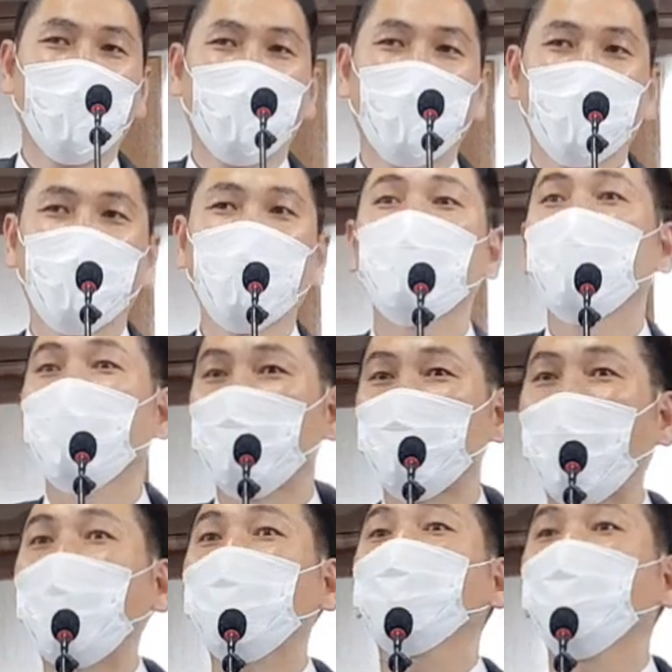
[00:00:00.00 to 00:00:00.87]
그걸 제가
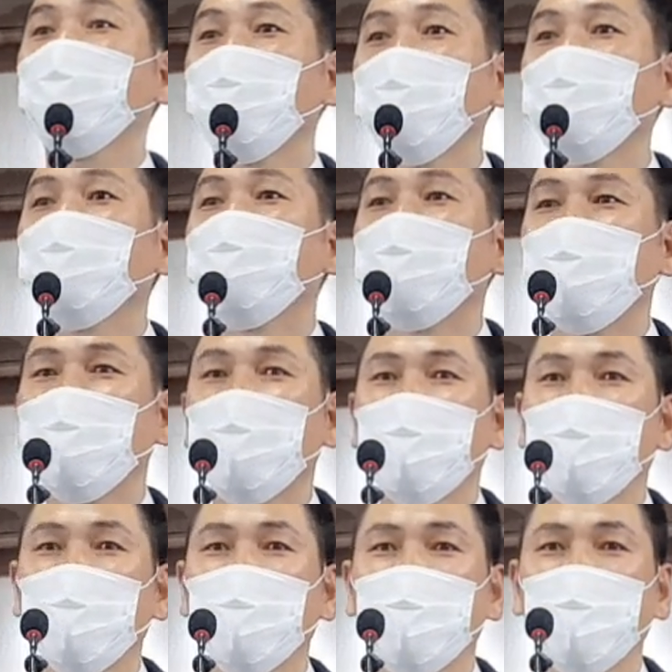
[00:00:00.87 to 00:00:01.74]
봤어요 그거를
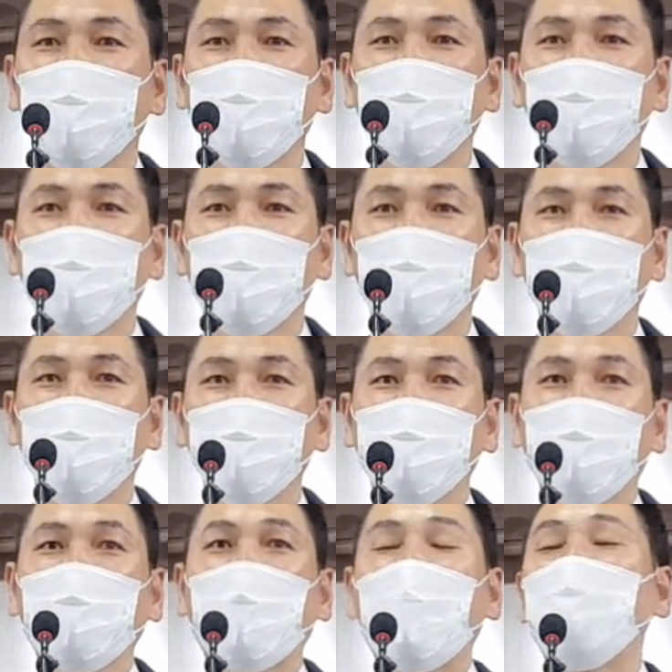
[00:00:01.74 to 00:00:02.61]

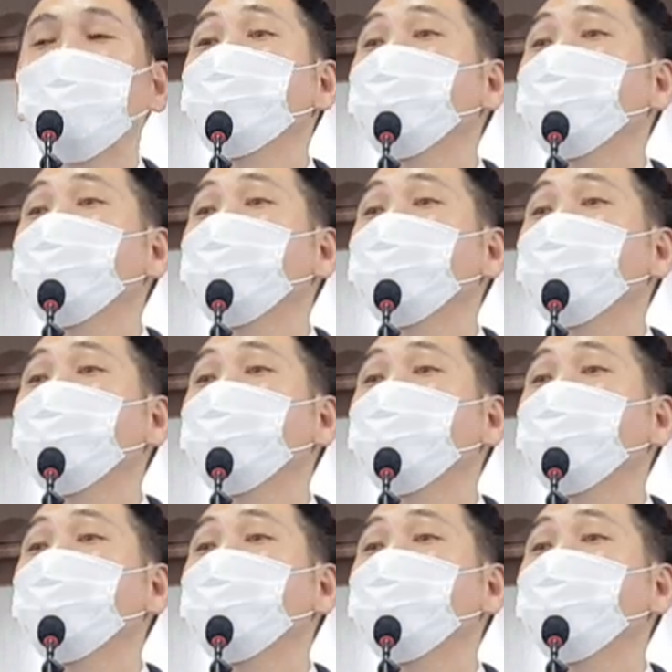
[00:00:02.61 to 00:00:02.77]
제가 안